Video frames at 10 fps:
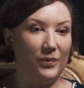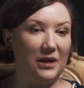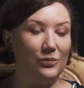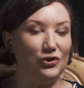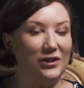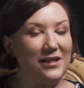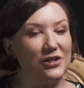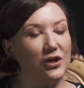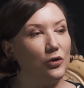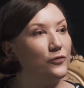Потому что если
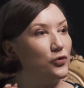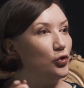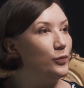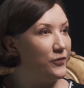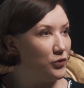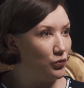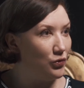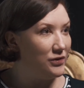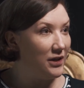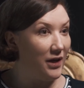человеку в зубы
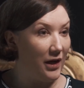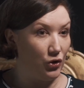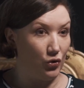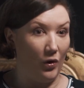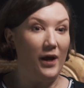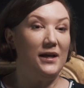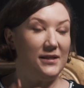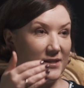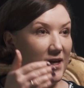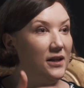всунуть задачу,
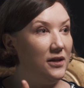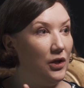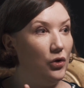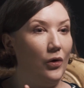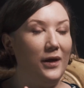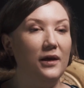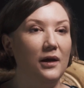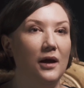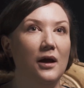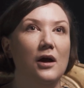делай ее,
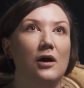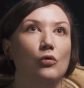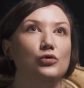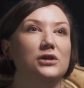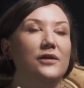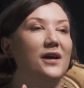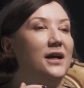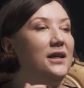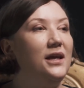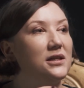и у
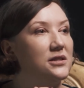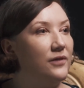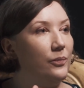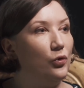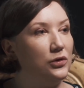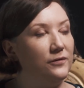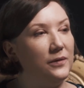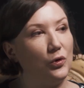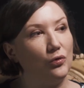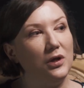человека нет свободы
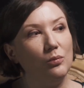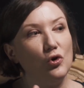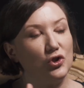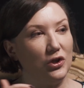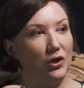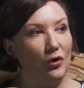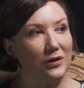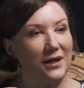выбора, он не может от нее